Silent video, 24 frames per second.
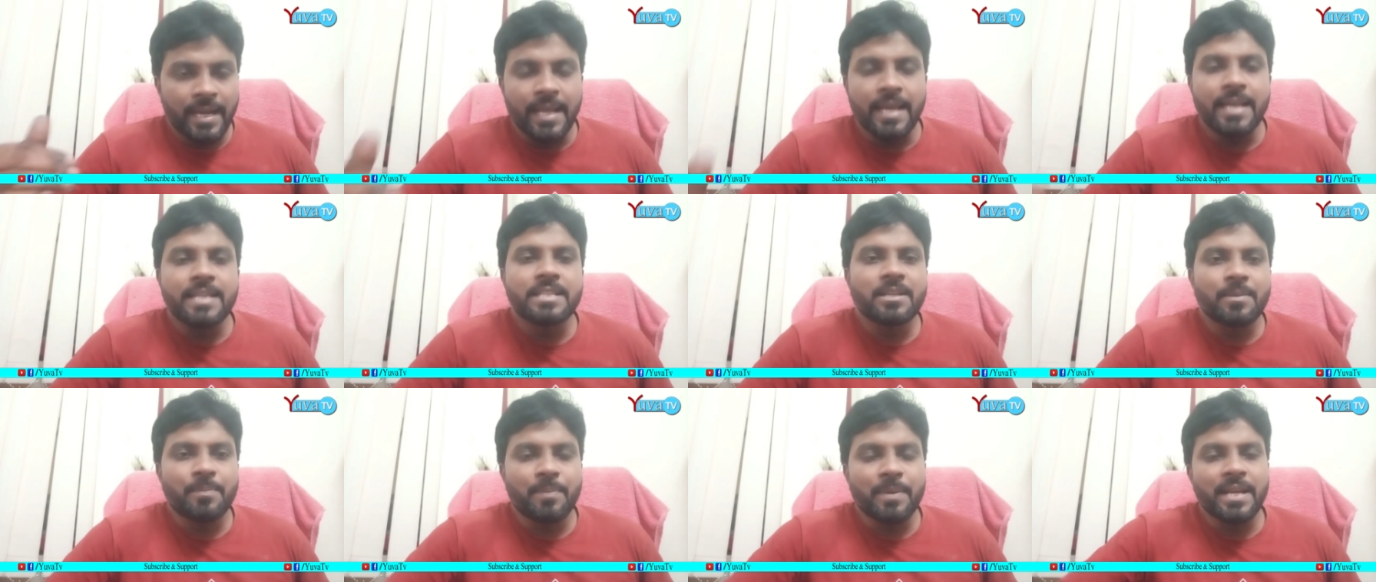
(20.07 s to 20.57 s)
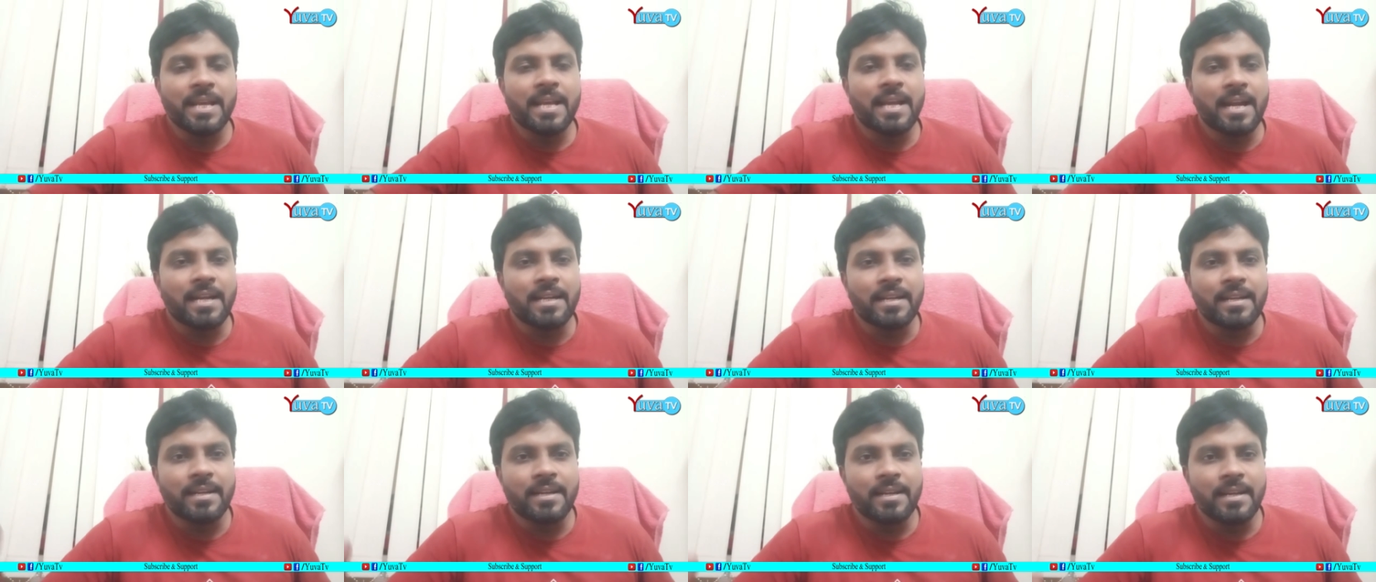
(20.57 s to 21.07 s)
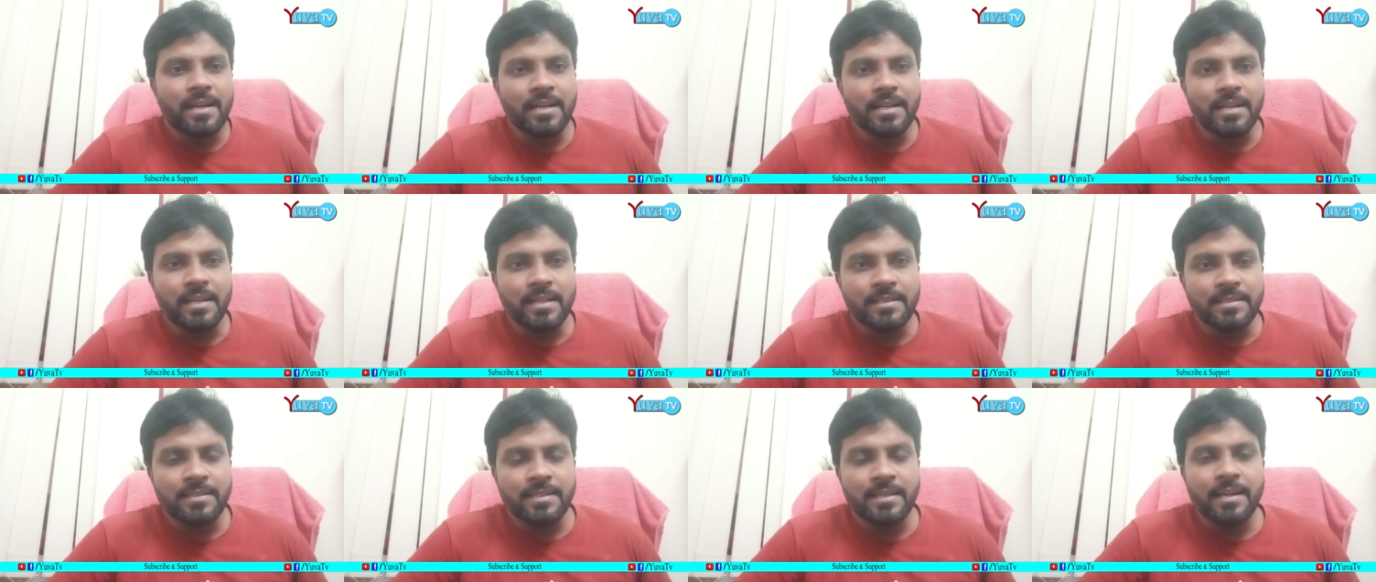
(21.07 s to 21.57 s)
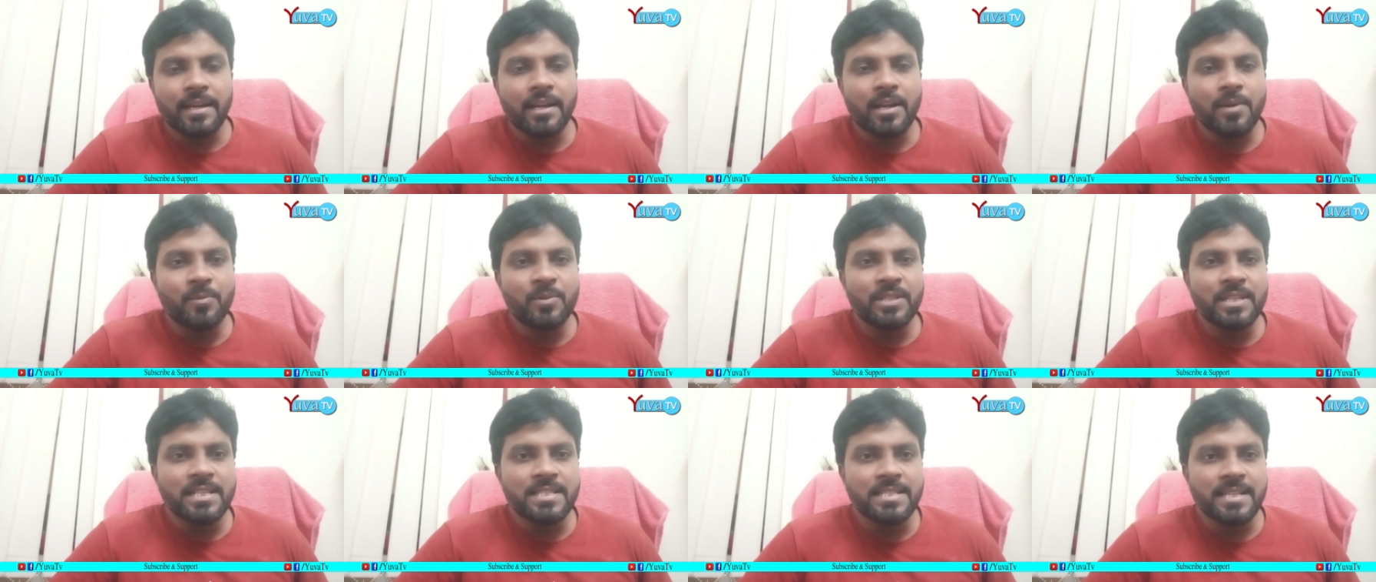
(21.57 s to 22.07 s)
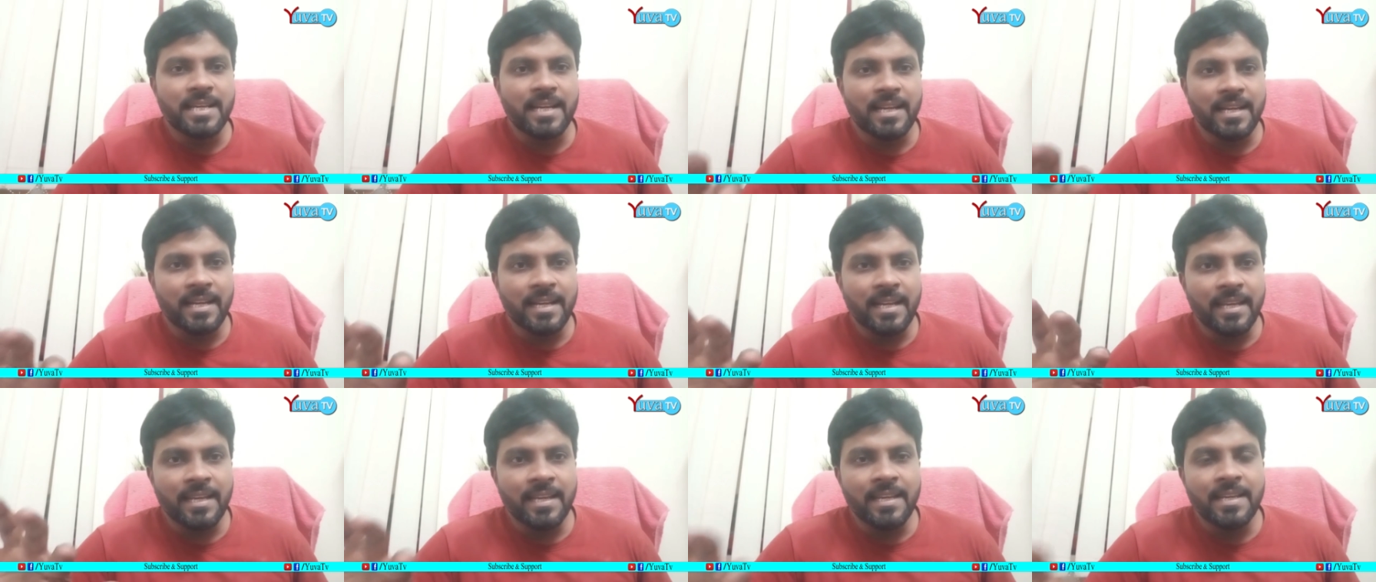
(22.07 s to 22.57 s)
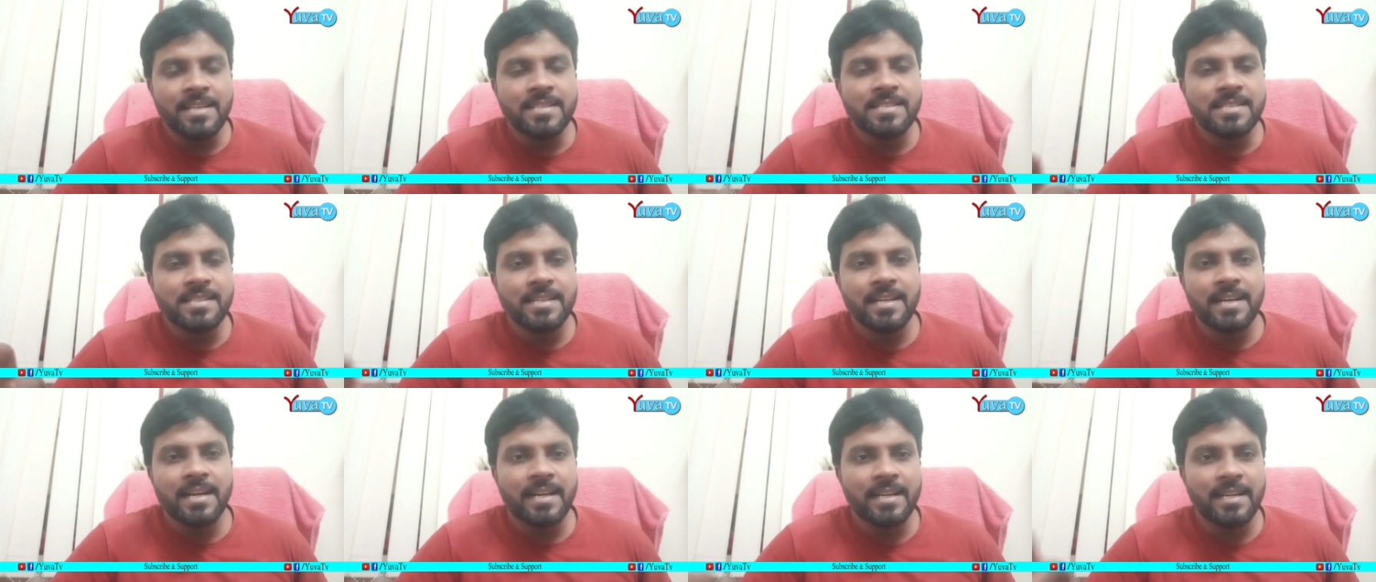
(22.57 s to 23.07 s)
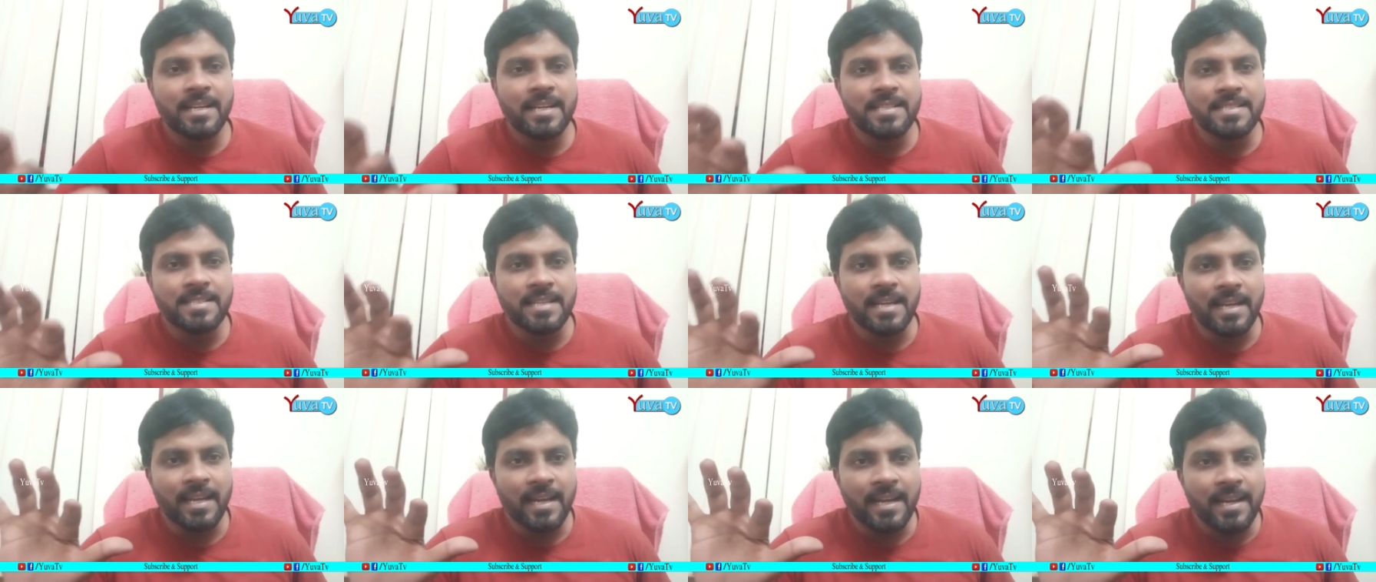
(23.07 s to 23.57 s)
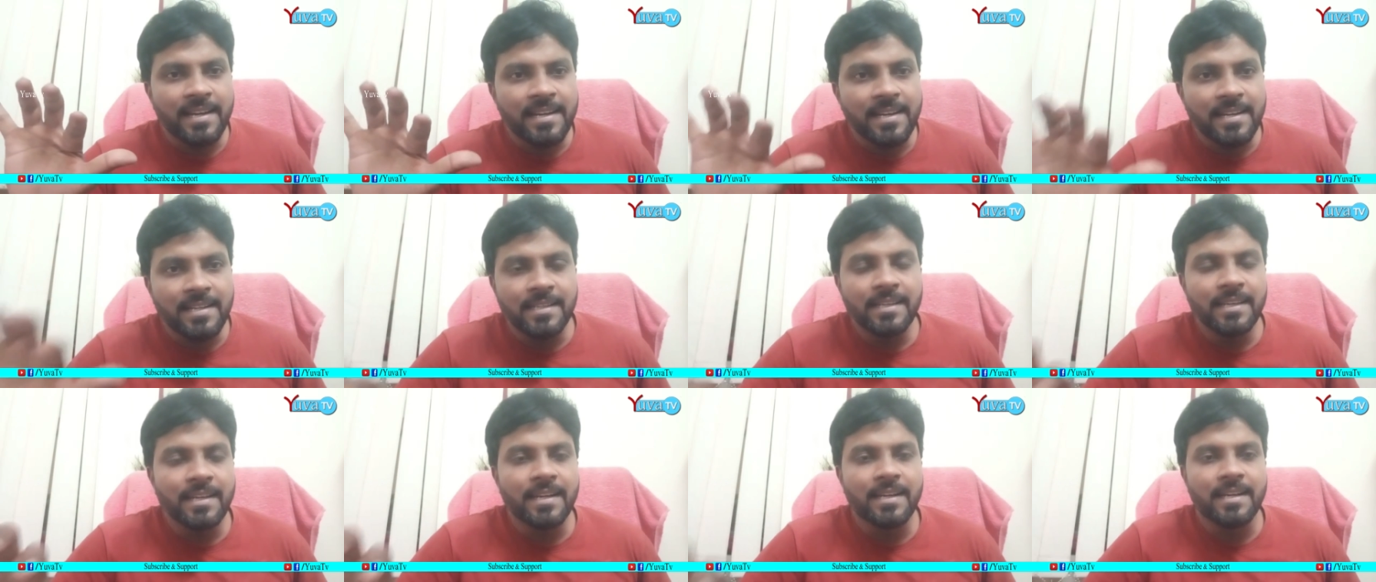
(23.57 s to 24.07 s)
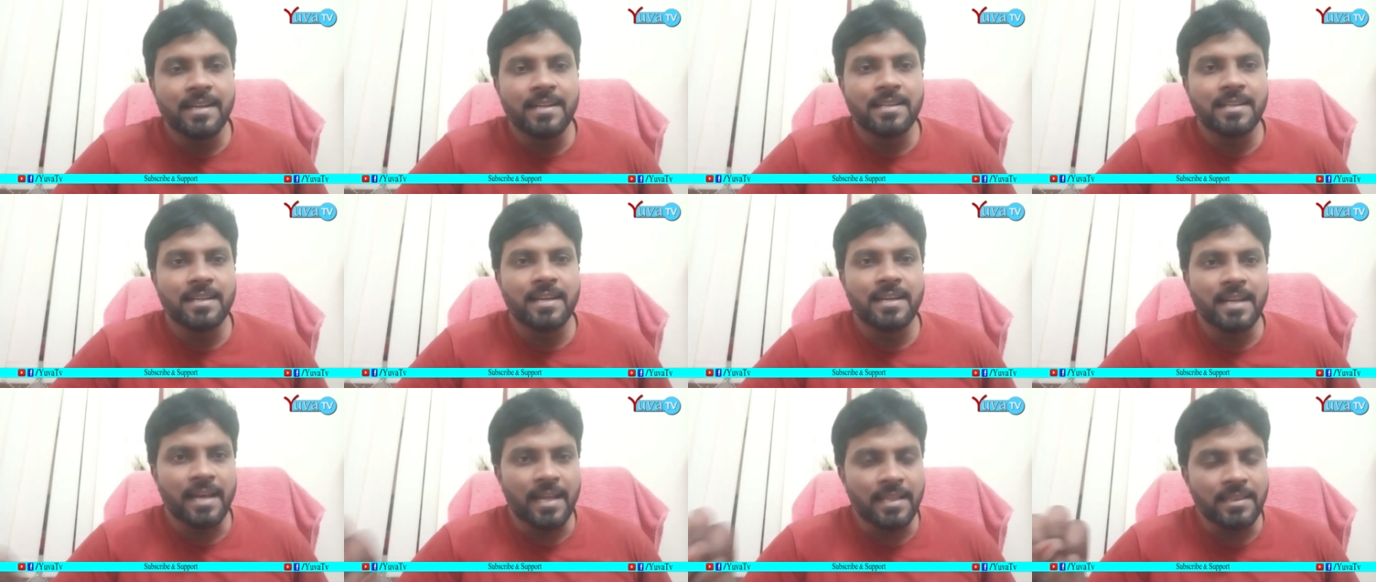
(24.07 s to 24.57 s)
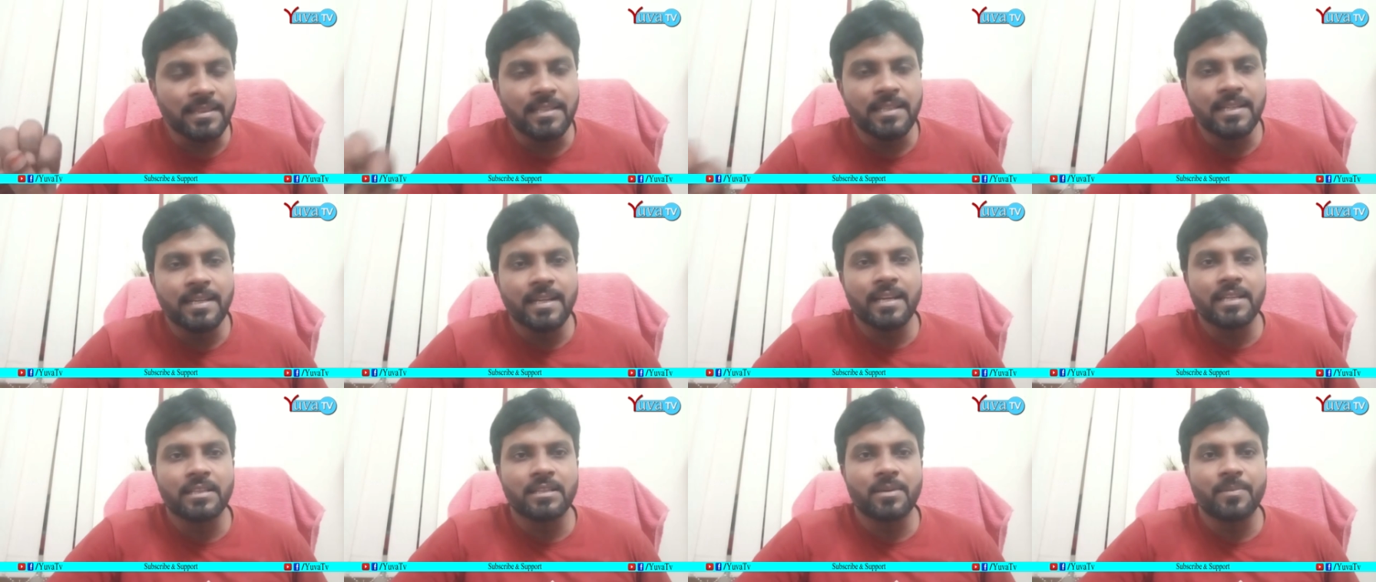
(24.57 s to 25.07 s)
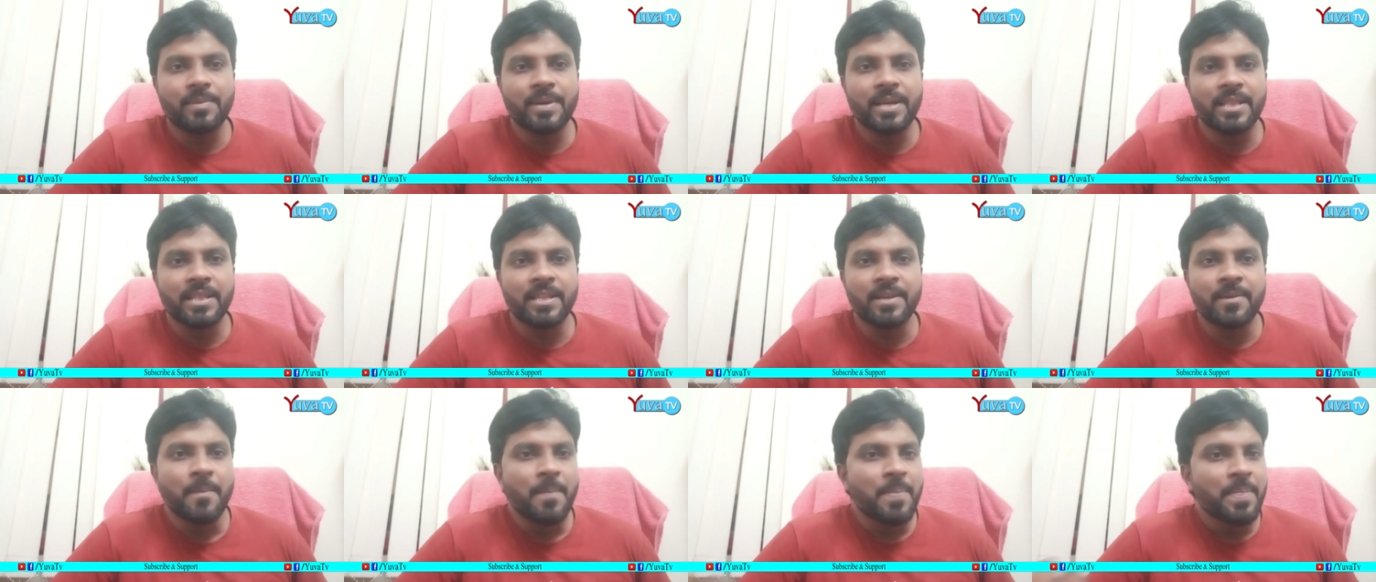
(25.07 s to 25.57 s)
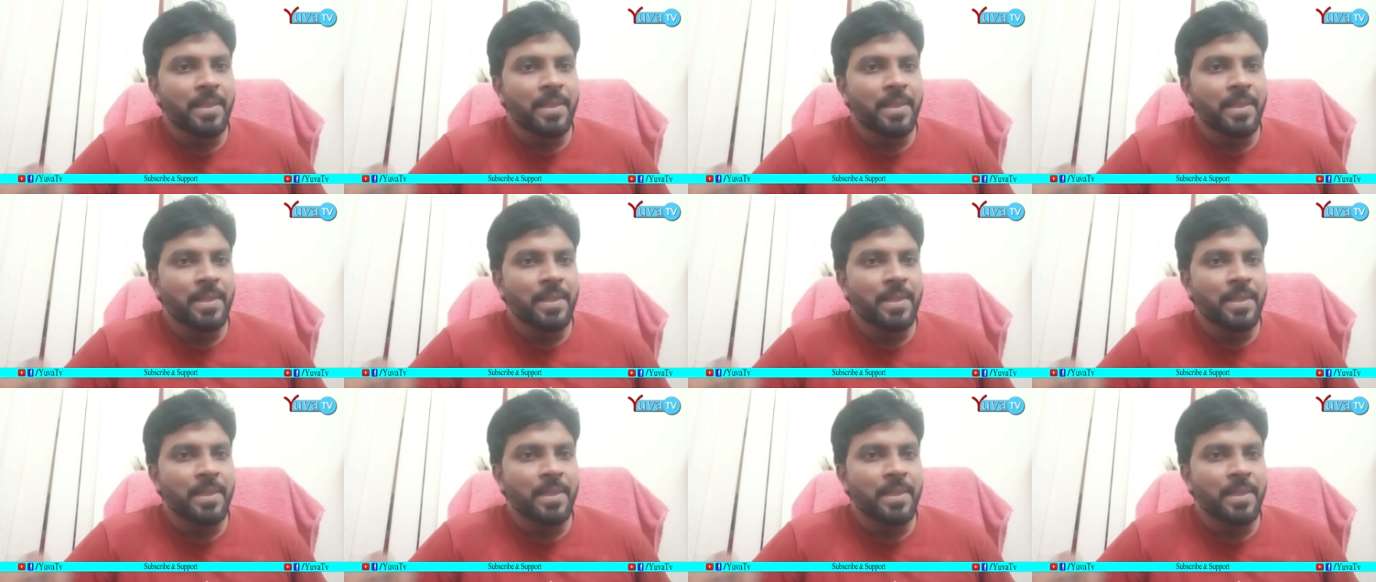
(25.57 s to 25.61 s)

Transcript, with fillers: నేను చెప్పిన గంట రెండు గంటల తిరగకముందే చాలా ఈజీగానే చాలా క్లియర్ కట్గానే అందరికీ అర్థమైంది